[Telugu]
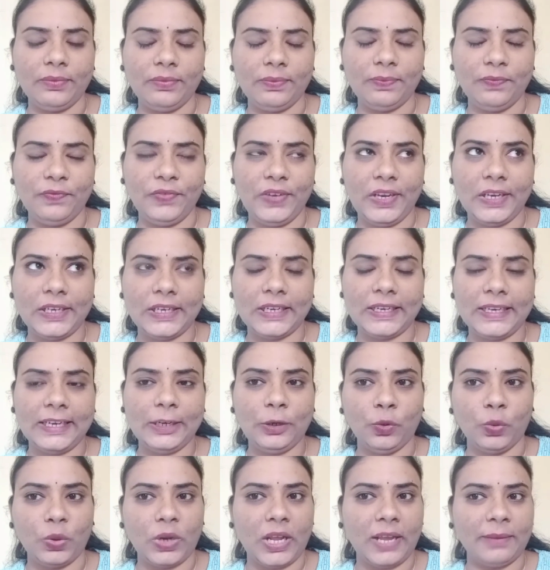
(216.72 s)
వీక్కి
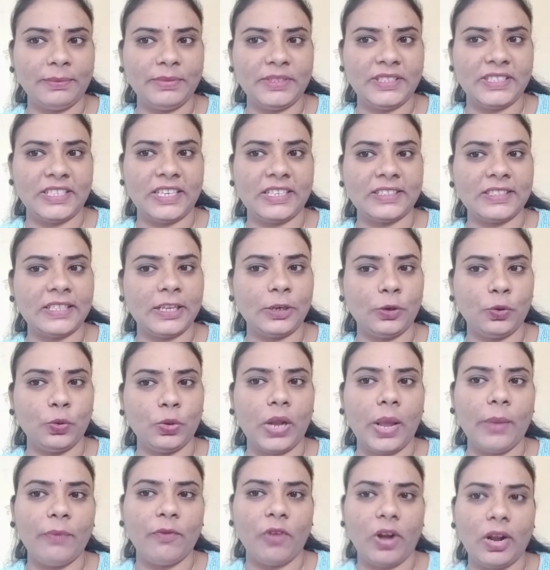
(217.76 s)
టూ టైమ్స్ చేస్తే టూ
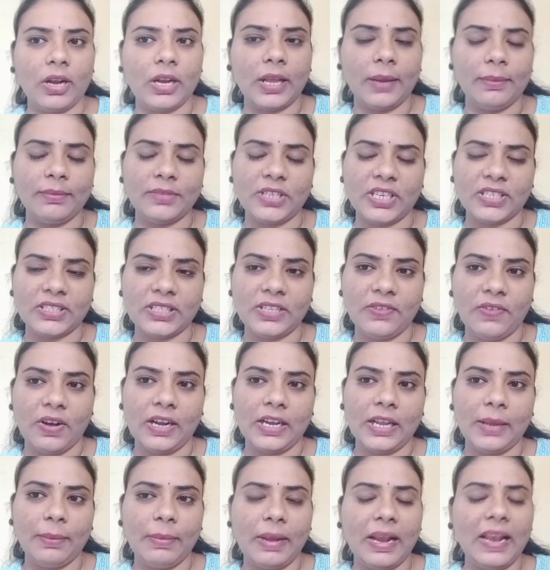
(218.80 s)
టైం వన్ టైం చేస్తే
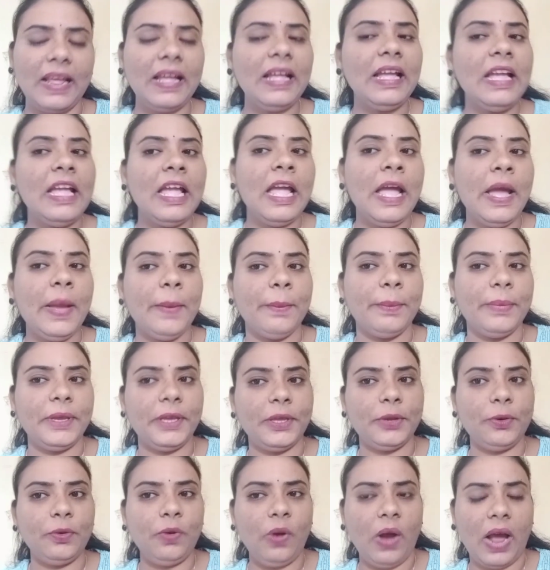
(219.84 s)
వన్ టైం అలా
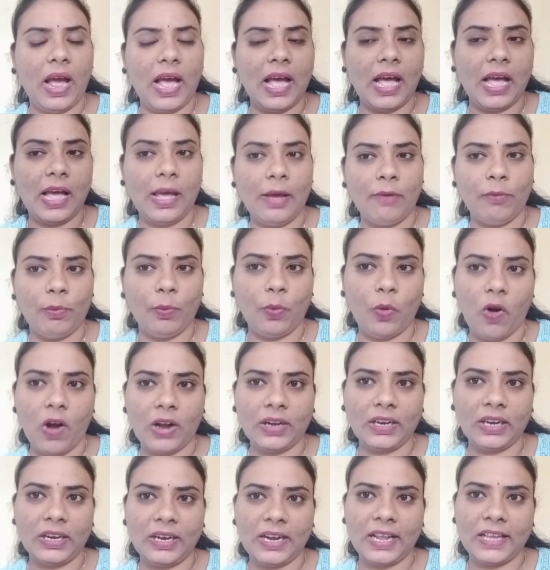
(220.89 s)
మీరు ఆ
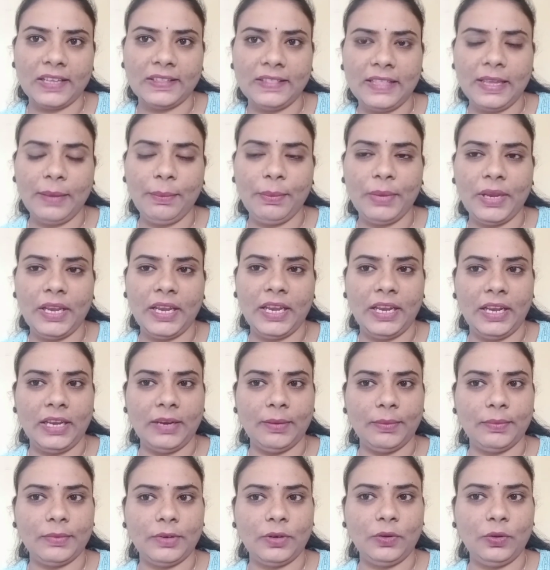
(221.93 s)
వాటర్ని అయితే మీ
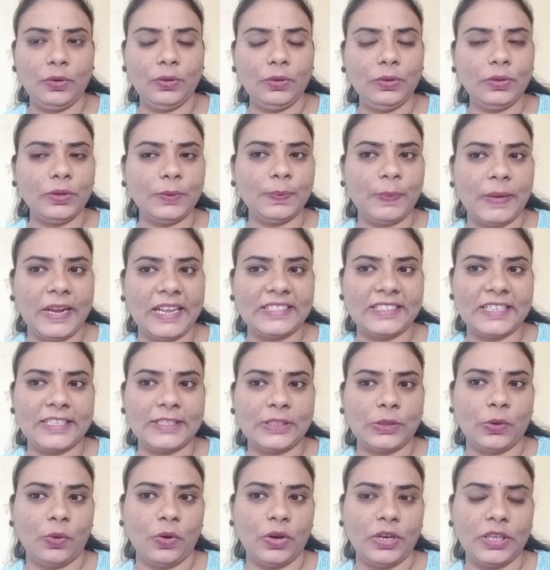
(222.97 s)
జుట్టు స్ప్రే
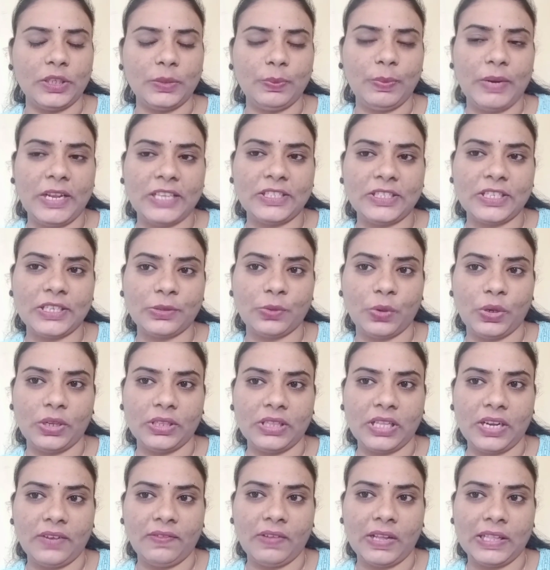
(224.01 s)
చేసుకోండి స్ప్రే చేసుకున్న
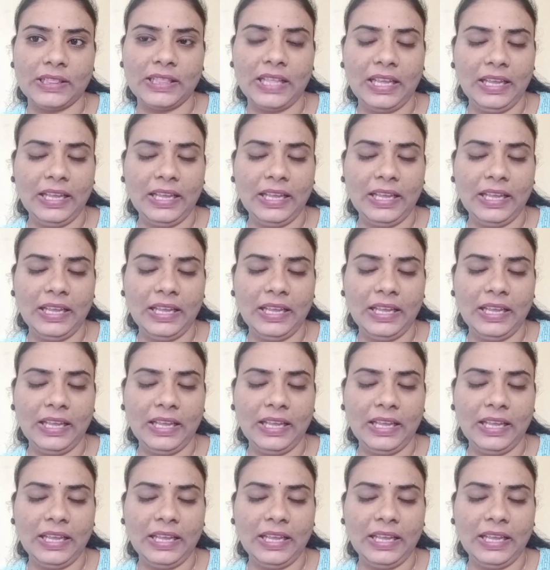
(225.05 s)
తర్వాత